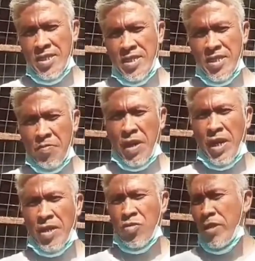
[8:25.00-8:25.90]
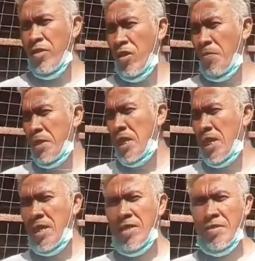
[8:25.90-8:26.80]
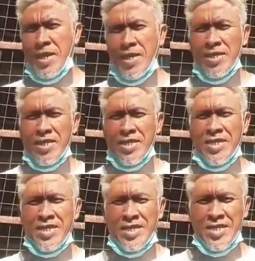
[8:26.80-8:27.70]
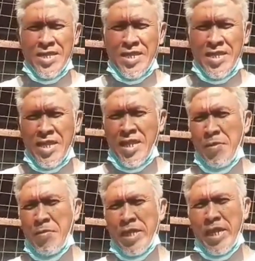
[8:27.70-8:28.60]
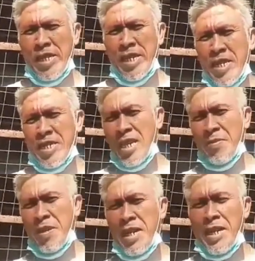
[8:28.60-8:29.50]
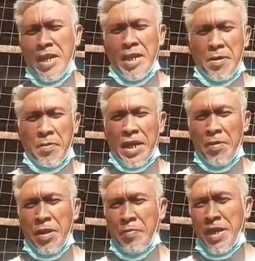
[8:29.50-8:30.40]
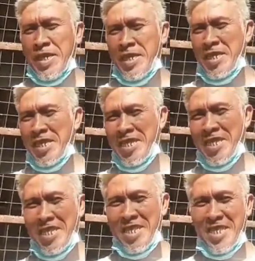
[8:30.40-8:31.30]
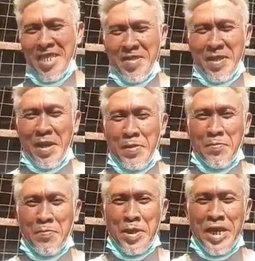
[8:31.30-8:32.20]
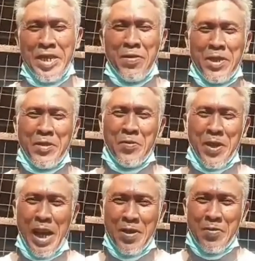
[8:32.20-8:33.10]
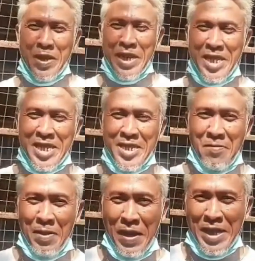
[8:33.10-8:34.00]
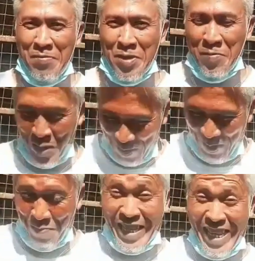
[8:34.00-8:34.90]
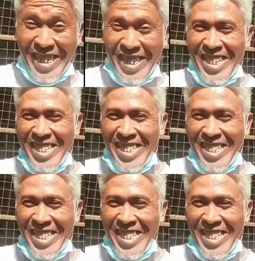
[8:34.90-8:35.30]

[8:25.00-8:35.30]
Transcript: MacArthur ba yun? O lagpas yata yun, di ba? Happy birthday, Elia. Sana maka, makarami ka pa marami yung birthday. Wag, wag ano, wag chicks. Makapalitan mo si Bob, napapatayin ka niyan.